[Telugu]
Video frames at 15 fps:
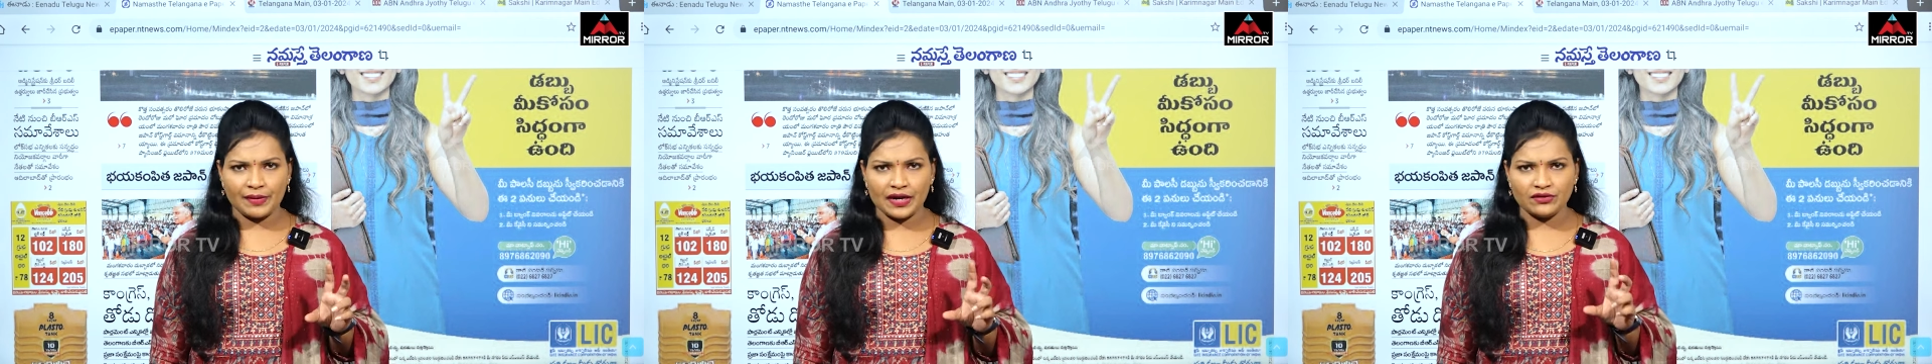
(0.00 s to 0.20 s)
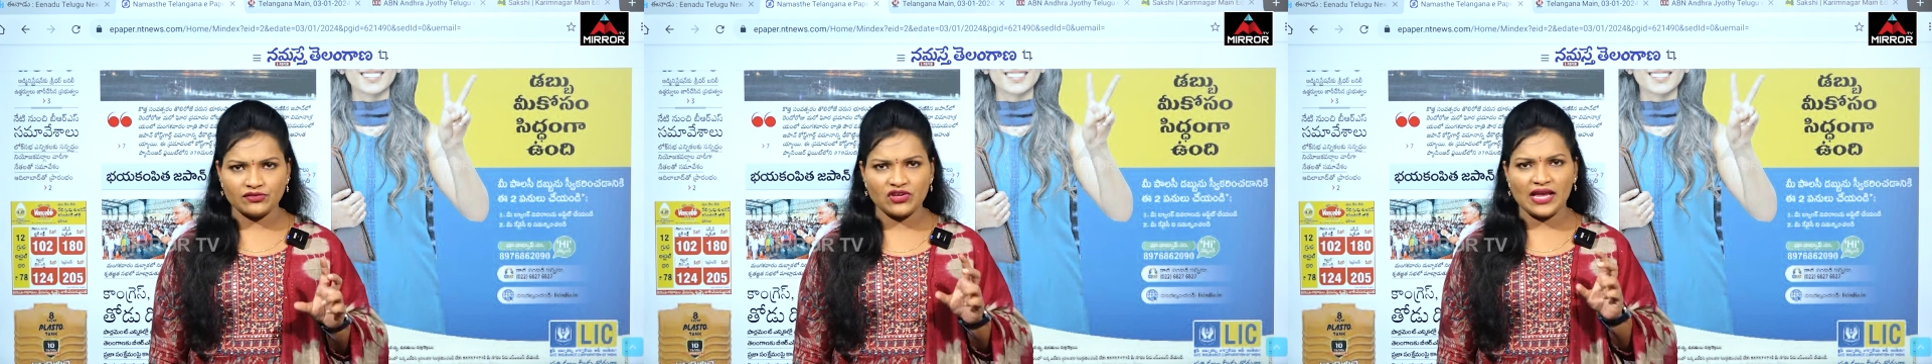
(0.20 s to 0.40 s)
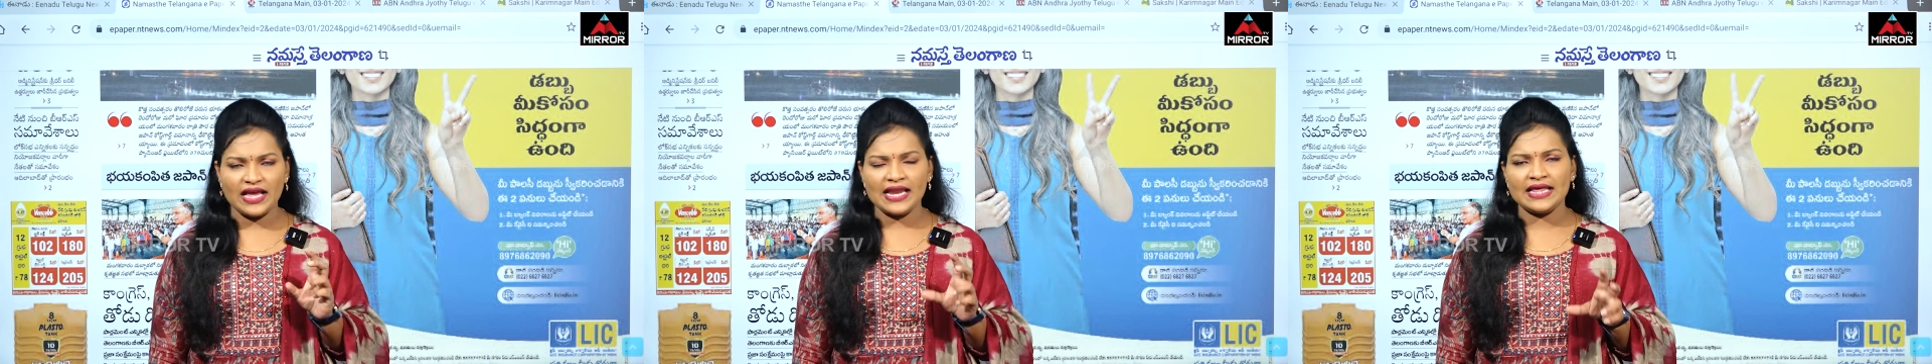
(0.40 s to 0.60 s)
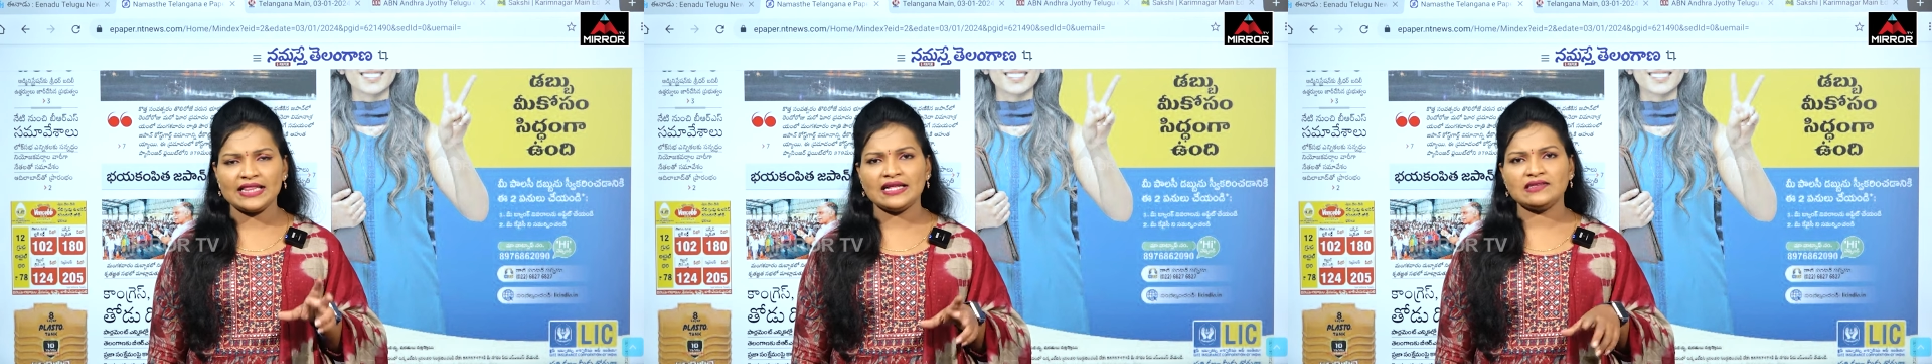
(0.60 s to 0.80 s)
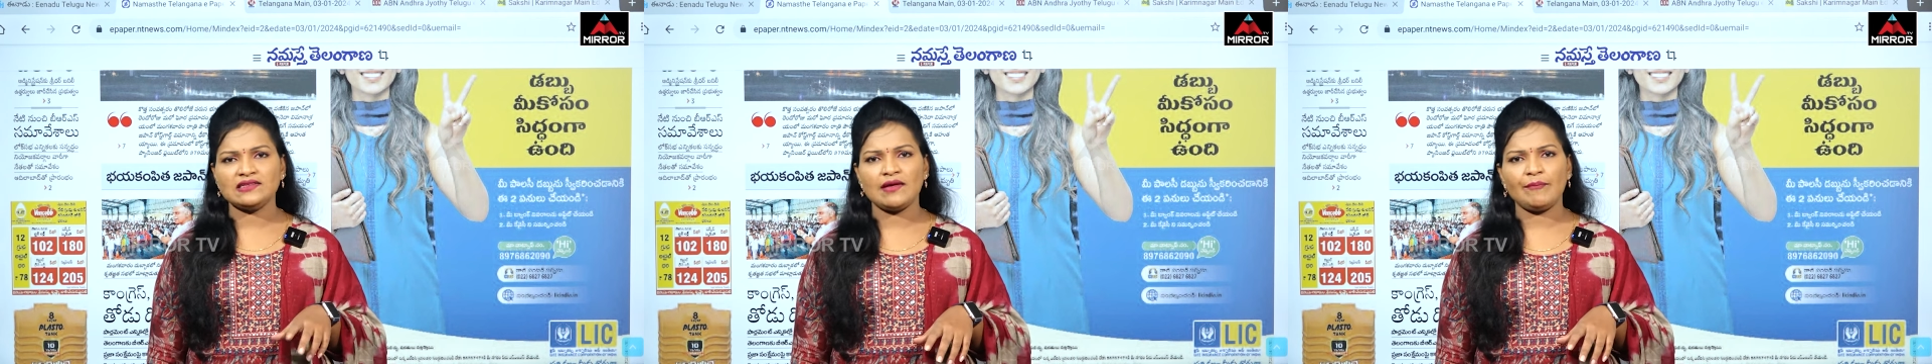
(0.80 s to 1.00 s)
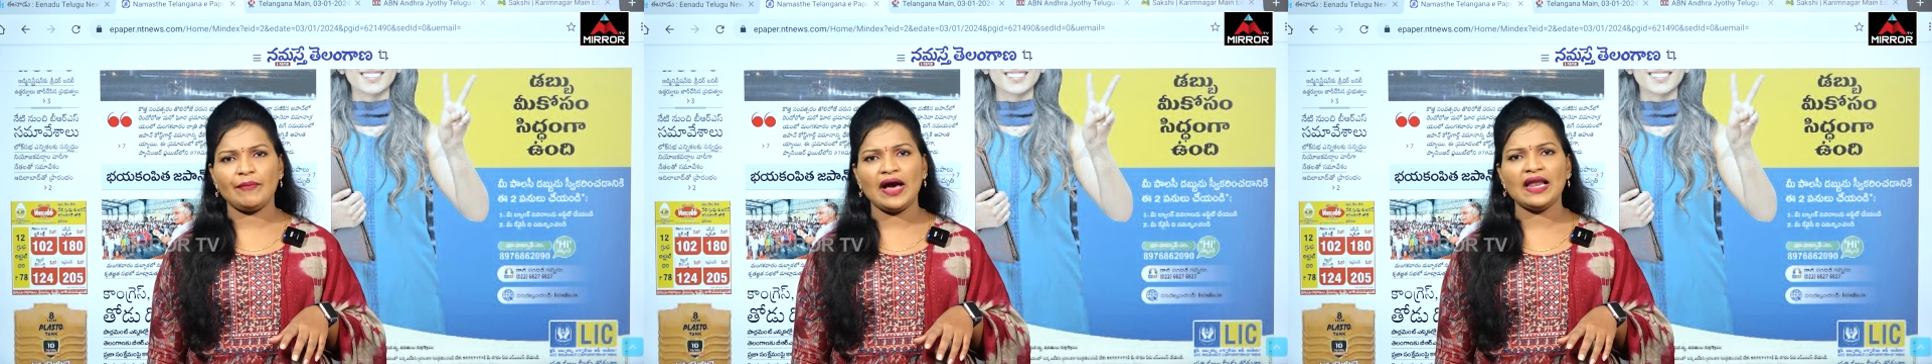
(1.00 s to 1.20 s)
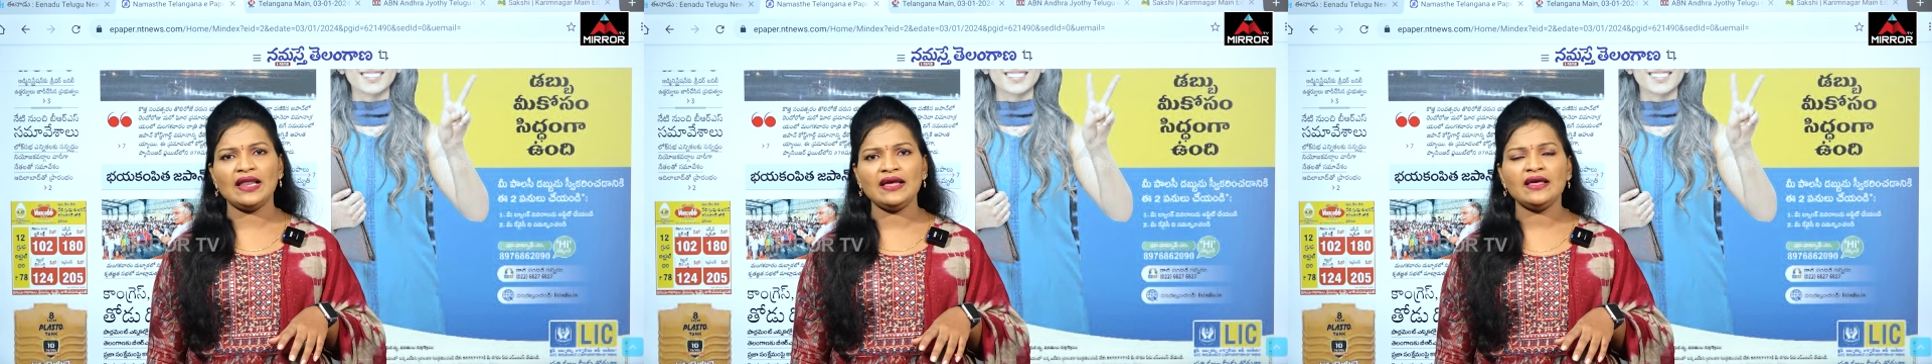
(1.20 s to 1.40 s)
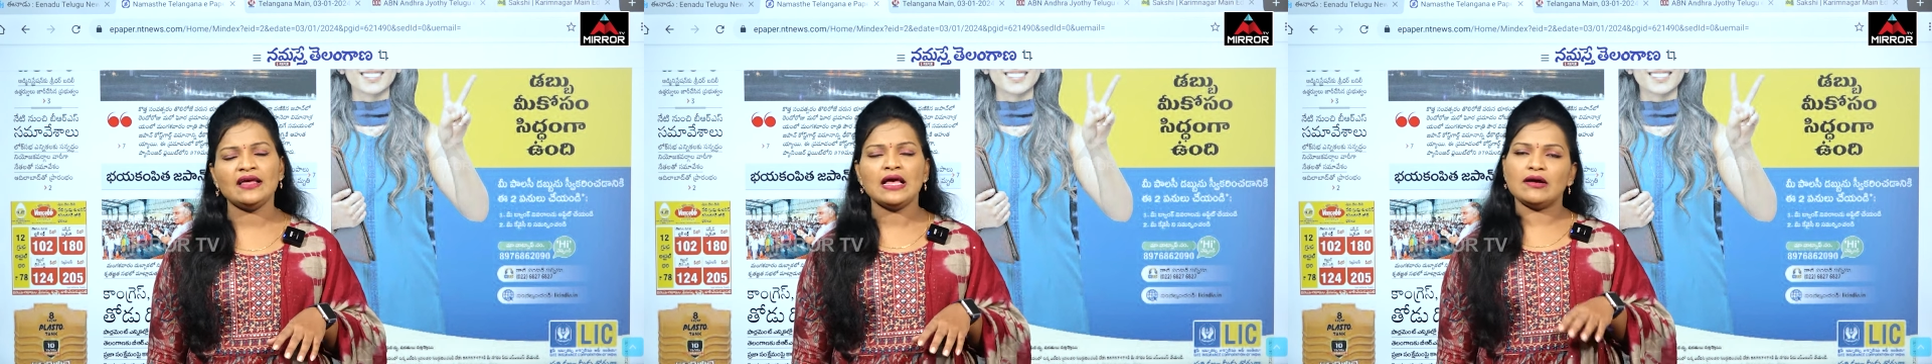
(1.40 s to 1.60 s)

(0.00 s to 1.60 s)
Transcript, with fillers: పనులు చేయలేదని చెప్పాలి